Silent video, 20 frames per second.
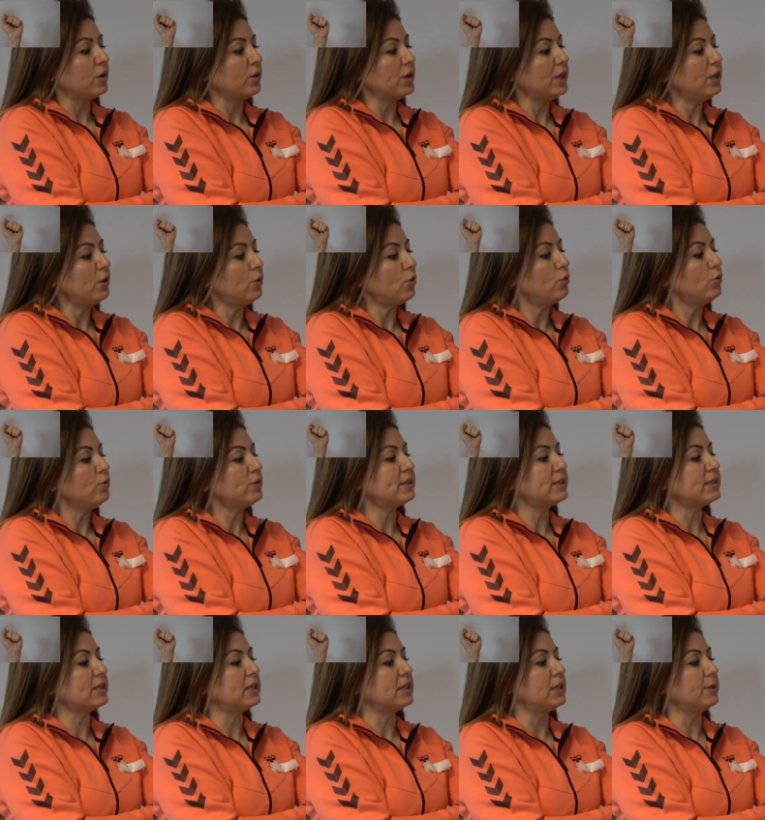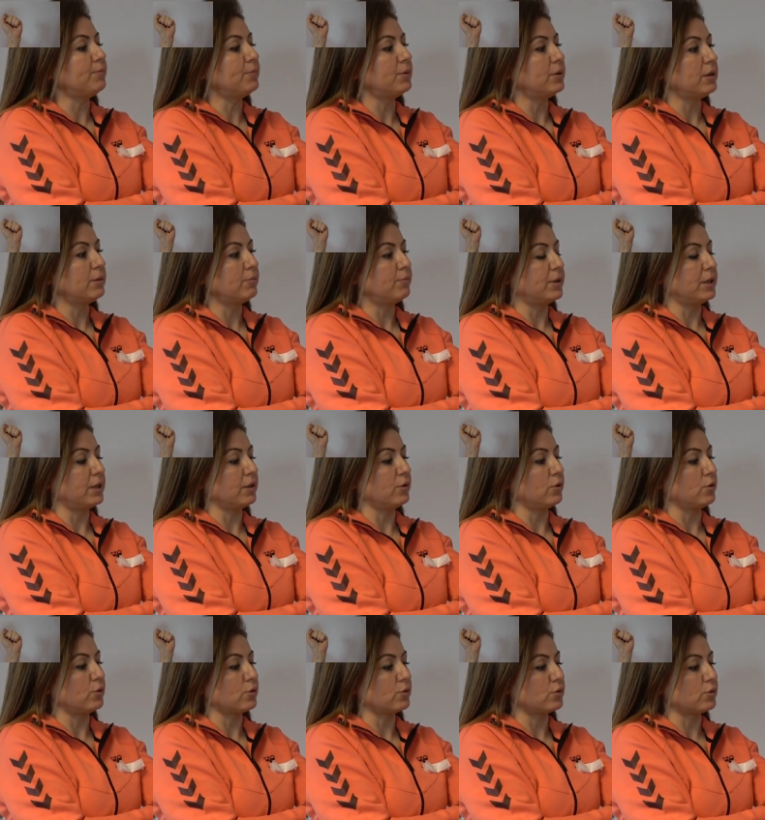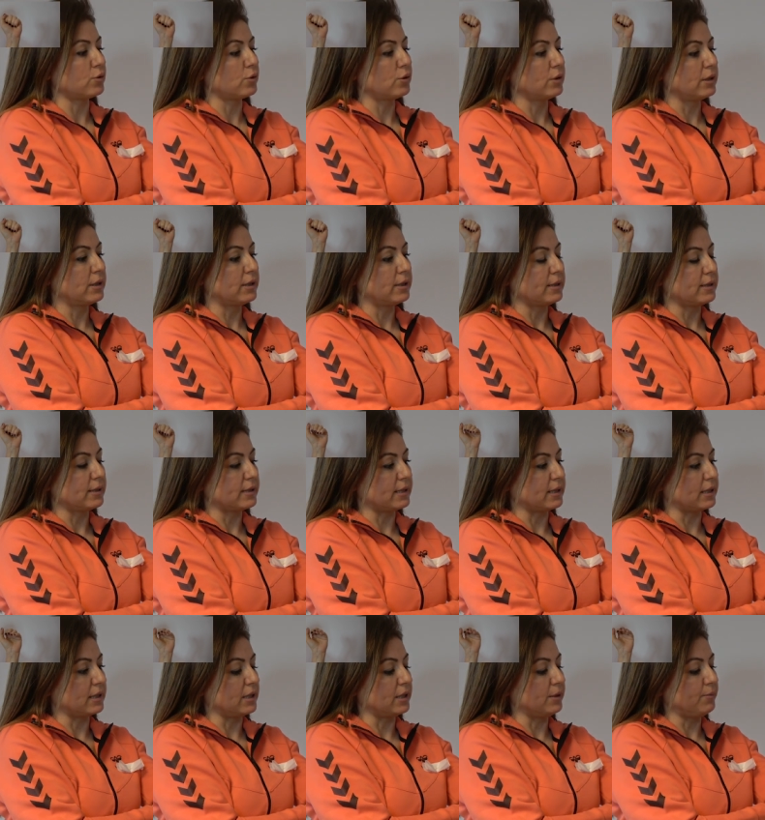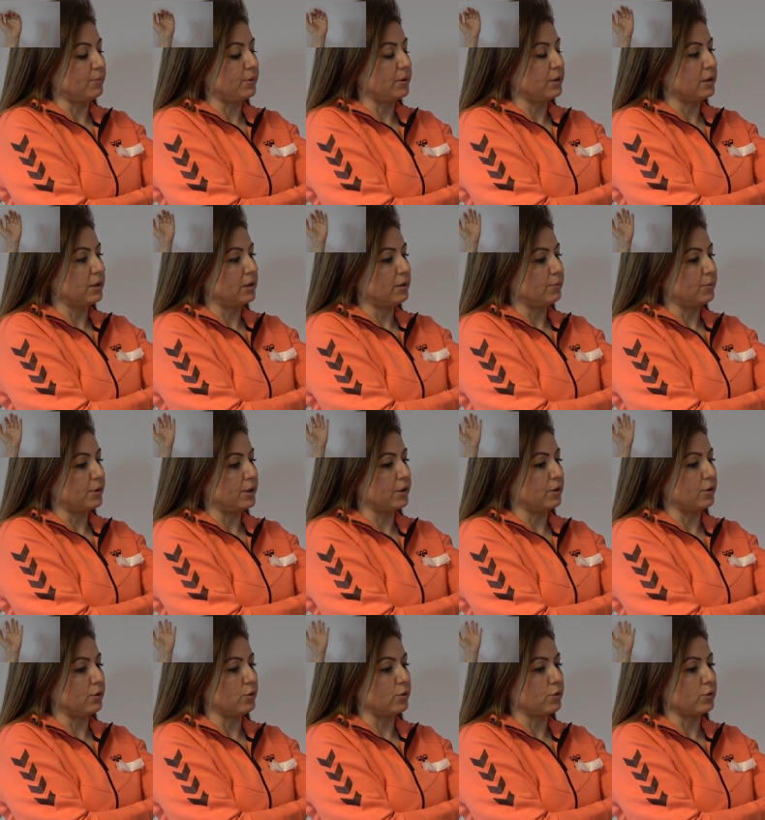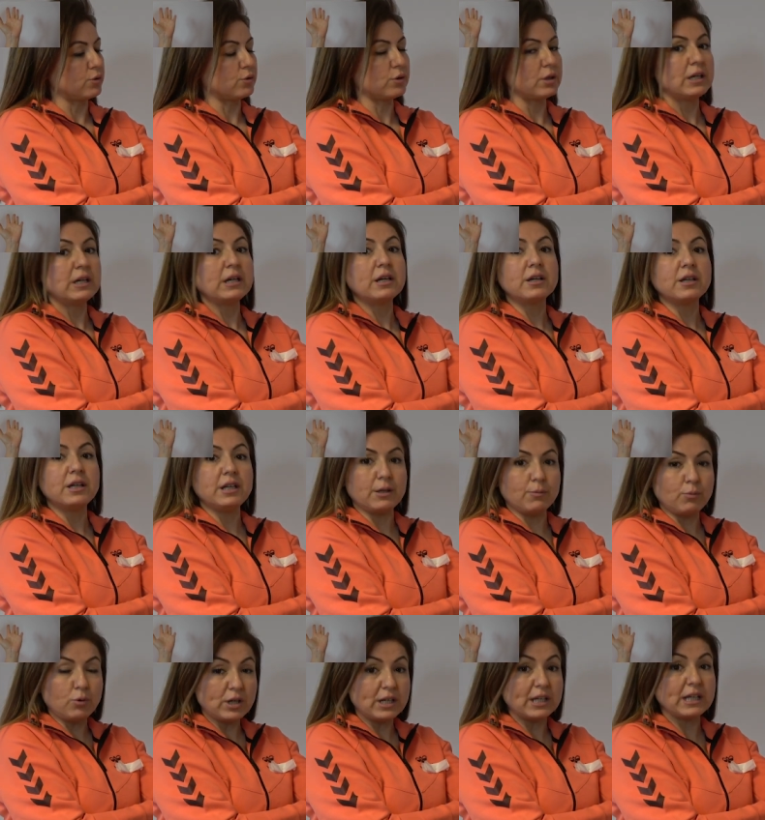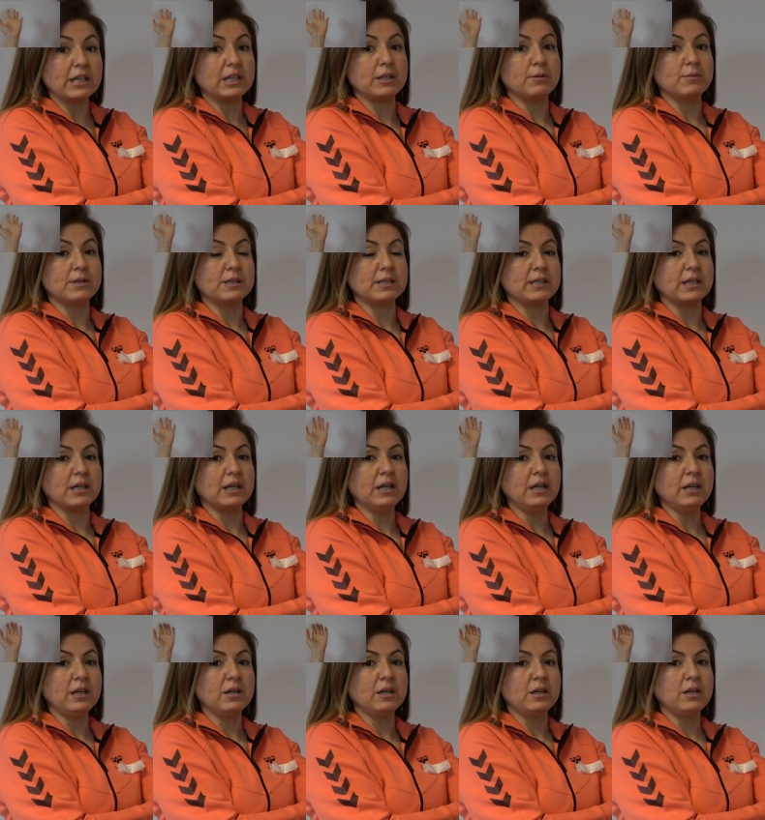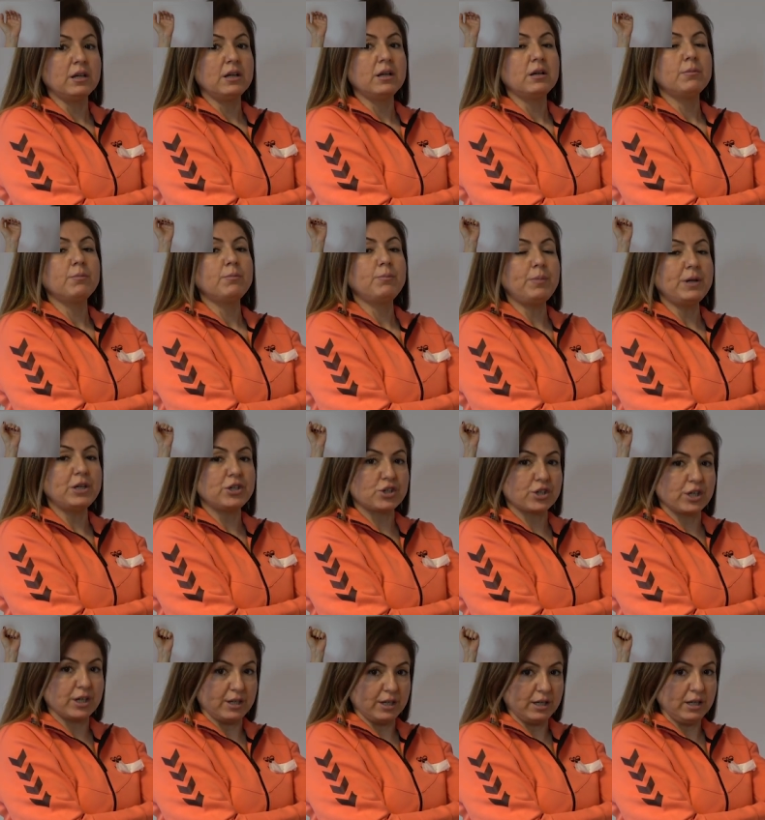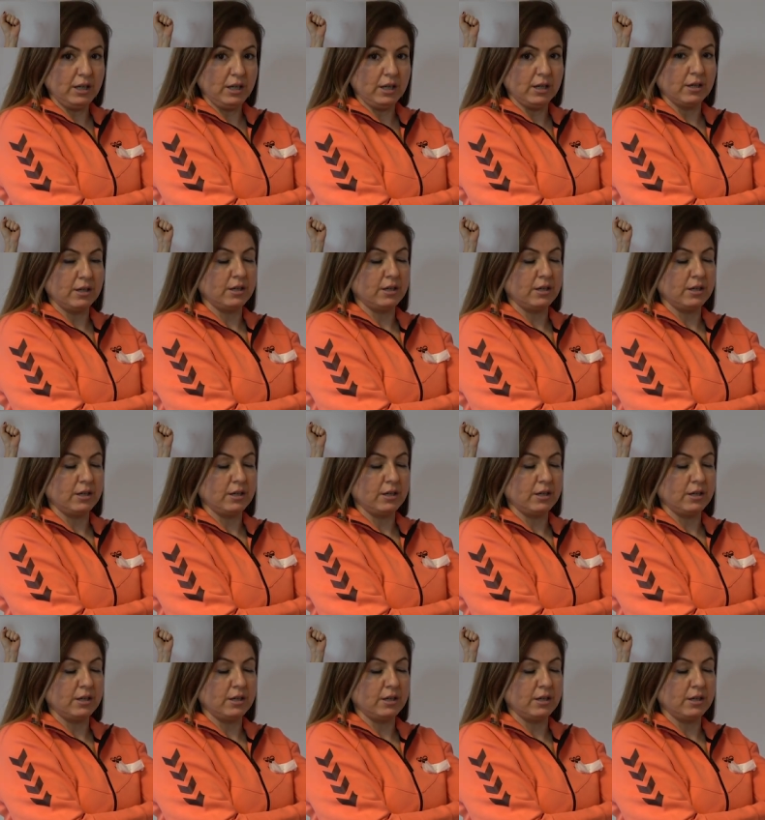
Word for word: Yine onu sıkıp bırakıyoruz. Sıkıp bırakıyoruz. Yine bu hareketimizde 5 kere